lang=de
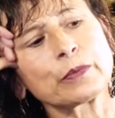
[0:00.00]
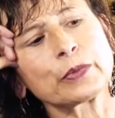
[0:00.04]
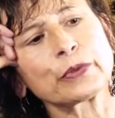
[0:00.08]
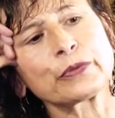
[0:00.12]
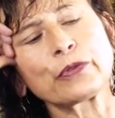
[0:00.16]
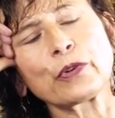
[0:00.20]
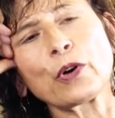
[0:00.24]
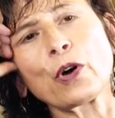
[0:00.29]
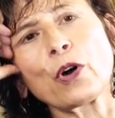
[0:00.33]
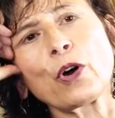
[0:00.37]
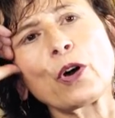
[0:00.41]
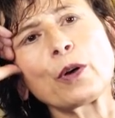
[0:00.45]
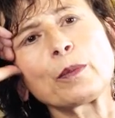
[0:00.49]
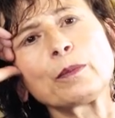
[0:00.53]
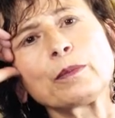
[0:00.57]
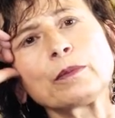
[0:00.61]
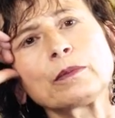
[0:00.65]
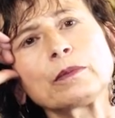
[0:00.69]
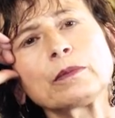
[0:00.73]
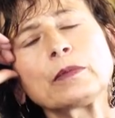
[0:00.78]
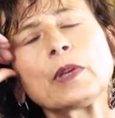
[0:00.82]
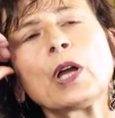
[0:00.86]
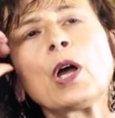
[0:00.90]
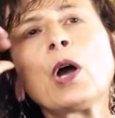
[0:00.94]

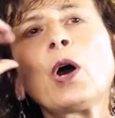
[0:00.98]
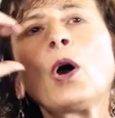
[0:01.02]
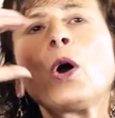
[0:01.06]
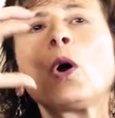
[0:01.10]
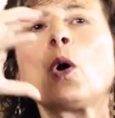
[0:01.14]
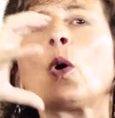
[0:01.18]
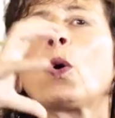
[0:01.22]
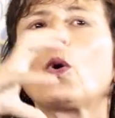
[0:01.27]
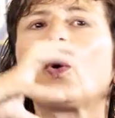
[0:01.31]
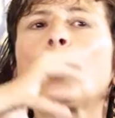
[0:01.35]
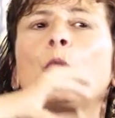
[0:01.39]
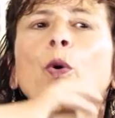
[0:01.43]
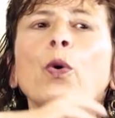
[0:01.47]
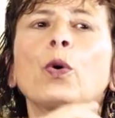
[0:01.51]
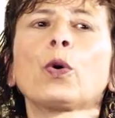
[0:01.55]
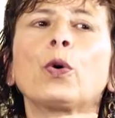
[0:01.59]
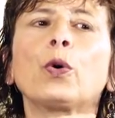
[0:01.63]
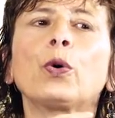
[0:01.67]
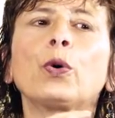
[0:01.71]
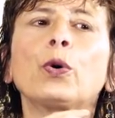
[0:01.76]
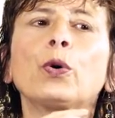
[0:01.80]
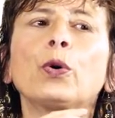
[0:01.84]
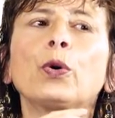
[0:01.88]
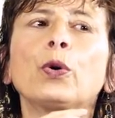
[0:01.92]
beworben
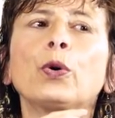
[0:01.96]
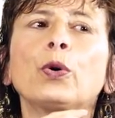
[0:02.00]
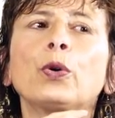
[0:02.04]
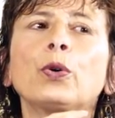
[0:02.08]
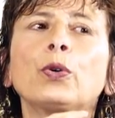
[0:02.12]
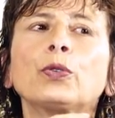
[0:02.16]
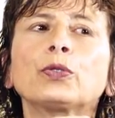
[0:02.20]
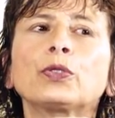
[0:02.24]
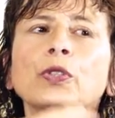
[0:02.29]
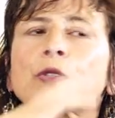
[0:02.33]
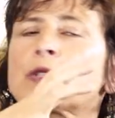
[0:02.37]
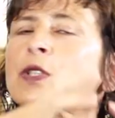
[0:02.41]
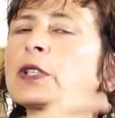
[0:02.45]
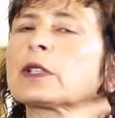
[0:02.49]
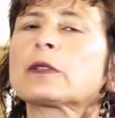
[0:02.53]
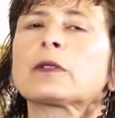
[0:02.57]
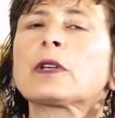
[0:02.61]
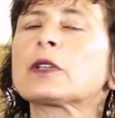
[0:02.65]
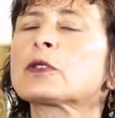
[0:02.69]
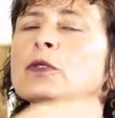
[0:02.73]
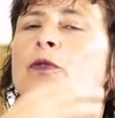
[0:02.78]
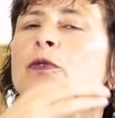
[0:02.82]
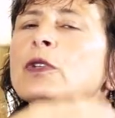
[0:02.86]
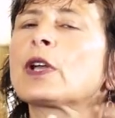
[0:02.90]
dass ich
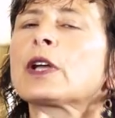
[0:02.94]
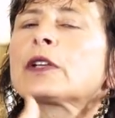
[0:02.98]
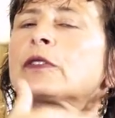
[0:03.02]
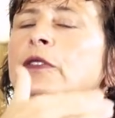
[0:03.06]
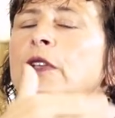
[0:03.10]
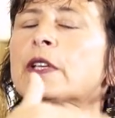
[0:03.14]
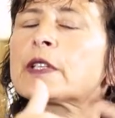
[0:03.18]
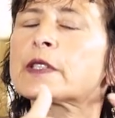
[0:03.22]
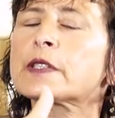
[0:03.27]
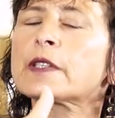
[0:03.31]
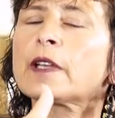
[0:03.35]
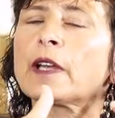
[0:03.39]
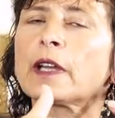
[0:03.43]
also da Interesse